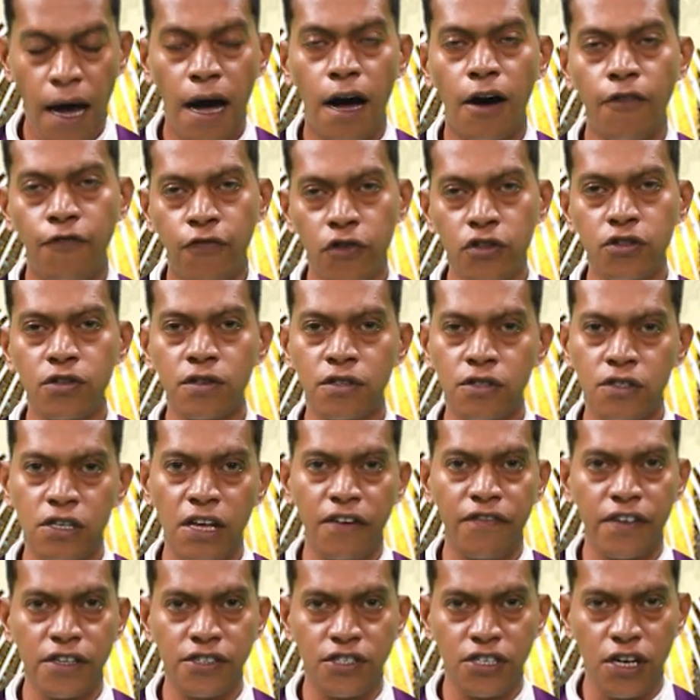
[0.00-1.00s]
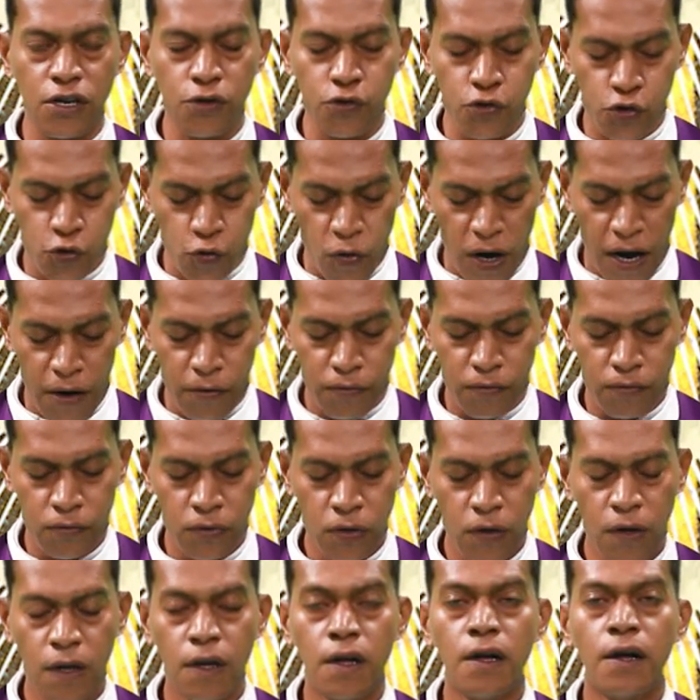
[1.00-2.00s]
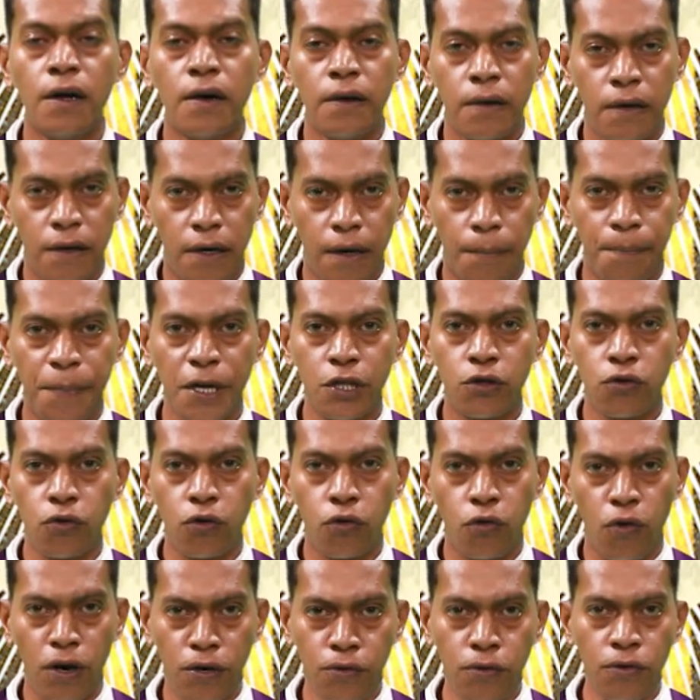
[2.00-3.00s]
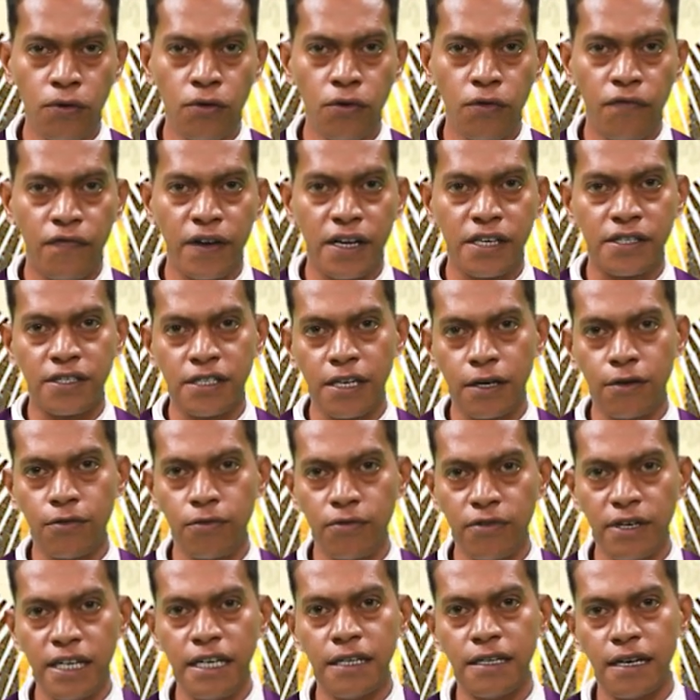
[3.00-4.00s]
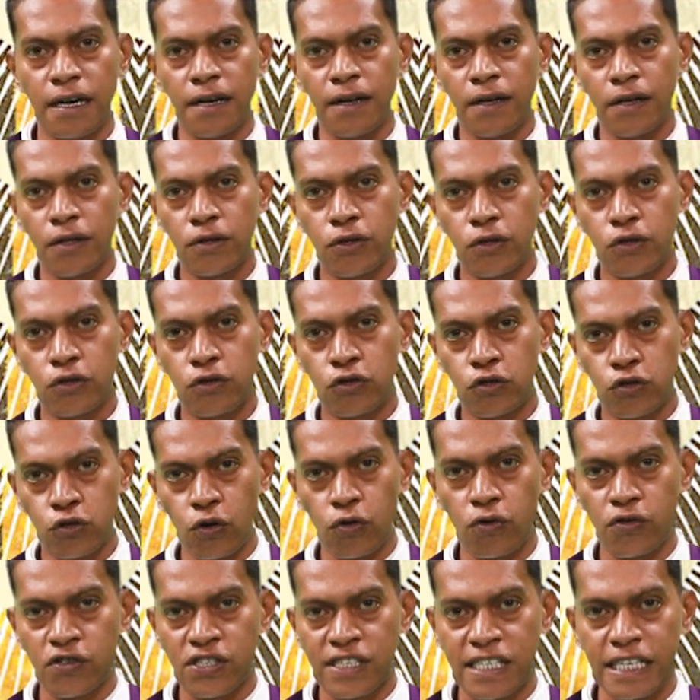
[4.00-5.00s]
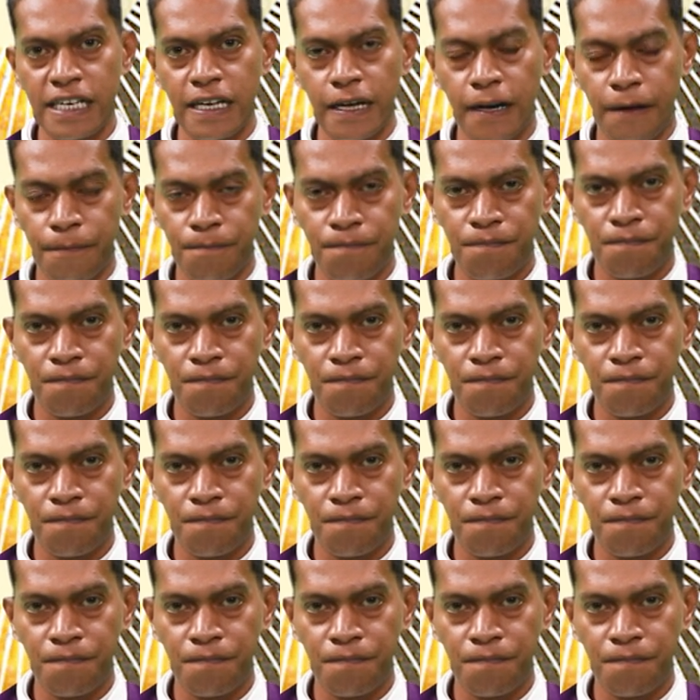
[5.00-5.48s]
A foto si Evangelu João, kapitulo ruanulu, versikulu ida, to osia.